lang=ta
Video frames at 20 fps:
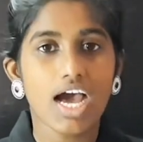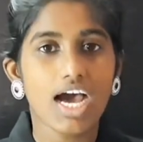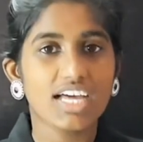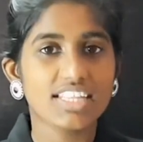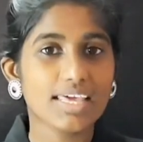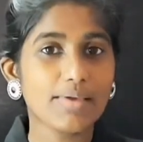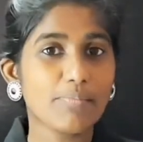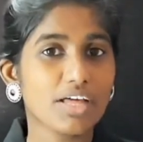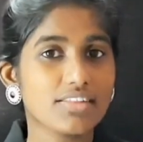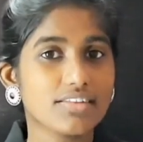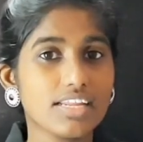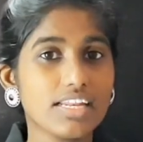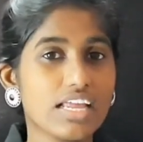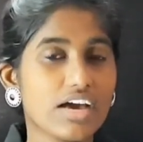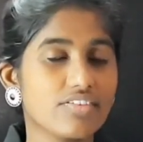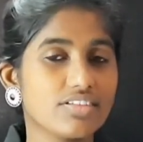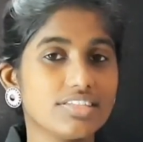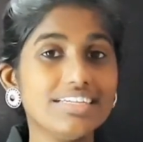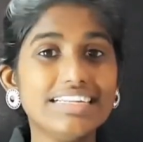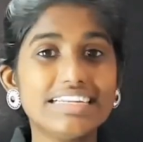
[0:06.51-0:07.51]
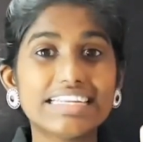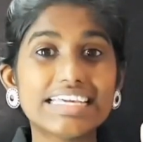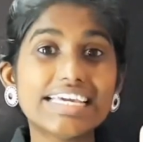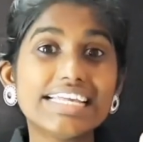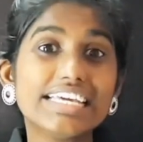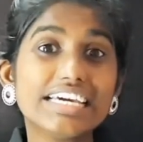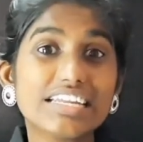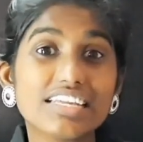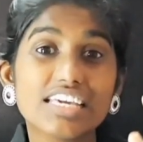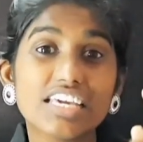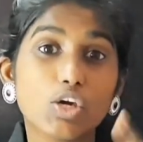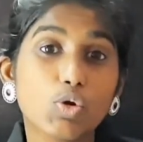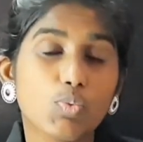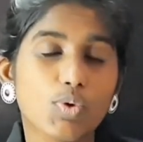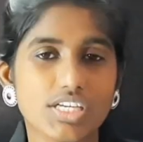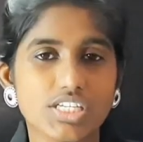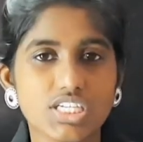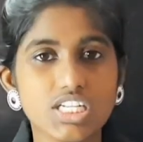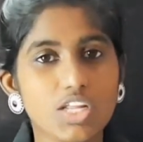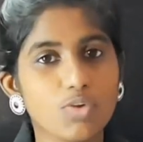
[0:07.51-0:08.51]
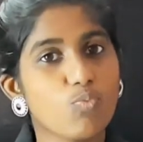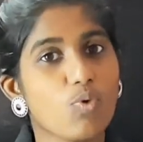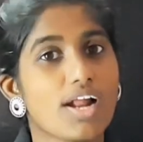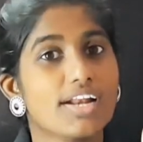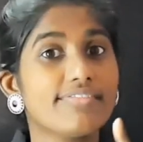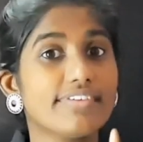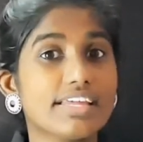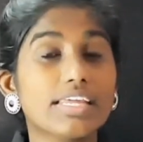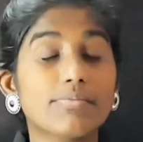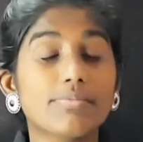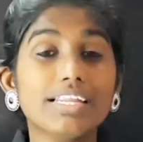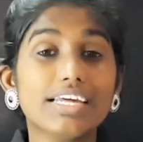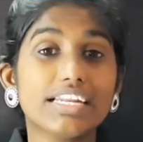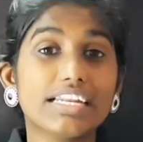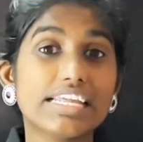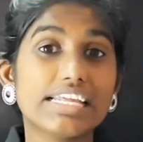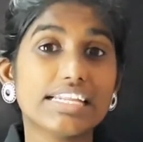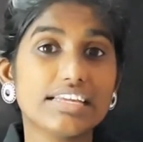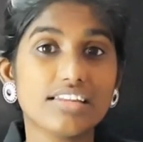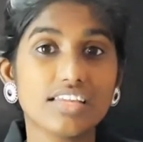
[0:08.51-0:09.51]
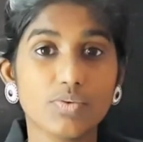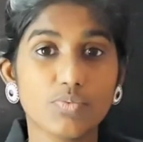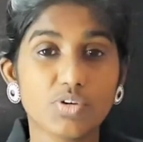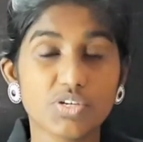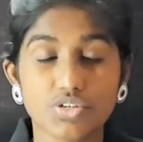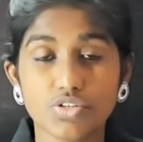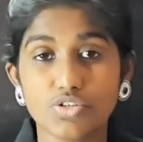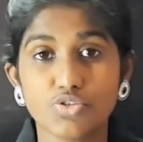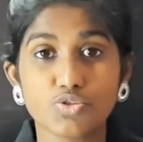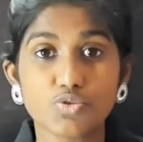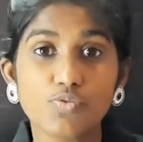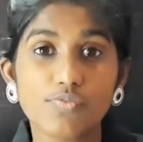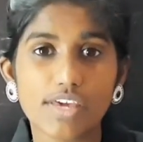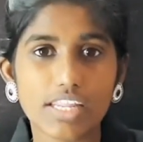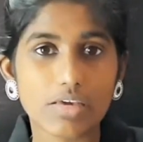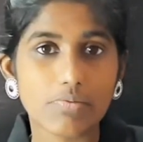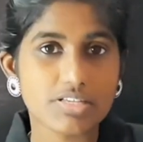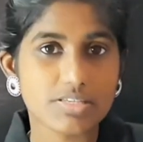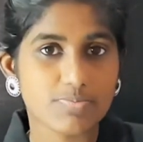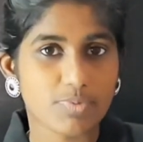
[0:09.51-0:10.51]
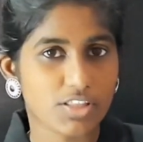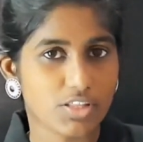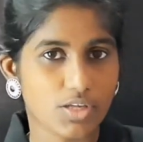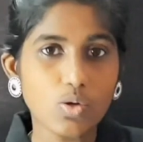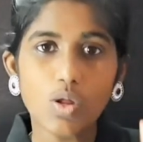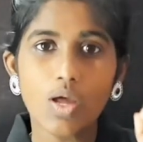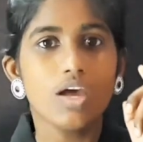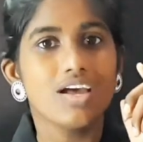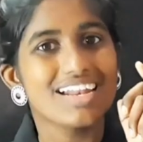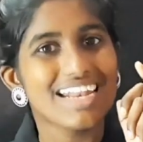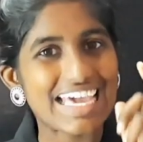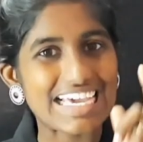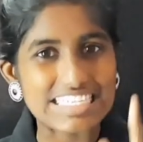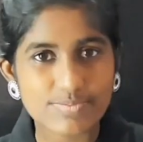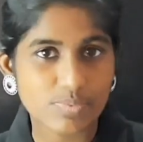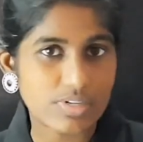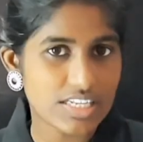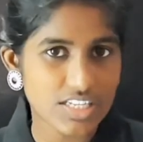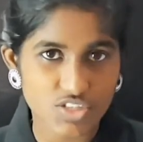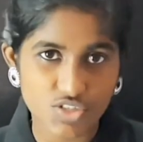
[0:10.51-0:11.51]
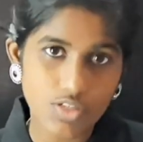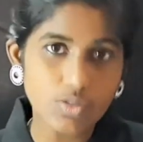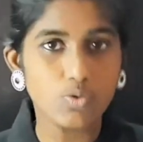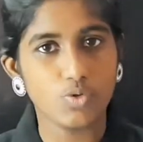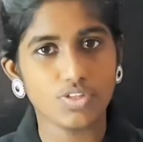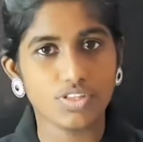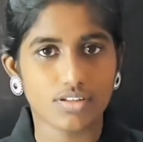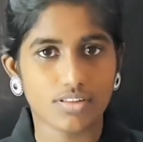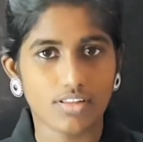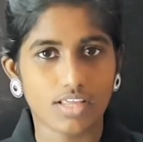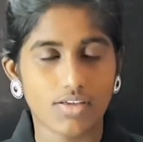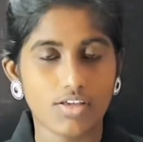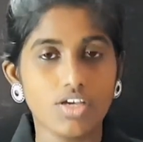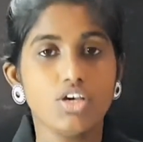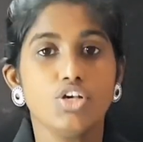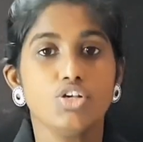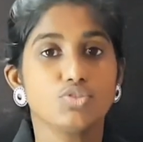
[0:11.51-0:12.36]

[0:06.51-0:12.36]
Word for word: அதே மாதிரி நான் வந்து லீனியர் ஈக்குவேஷன் இன் ஒன் வேரியபிள் அண்ட் லீனியர் ஈக்குவேஷன் இன் டூ வேரியபிள்ஸ் பற்றியும் நான் எக்ஸ்ப்ளனேஷன் கொடுத்துருந்தேன்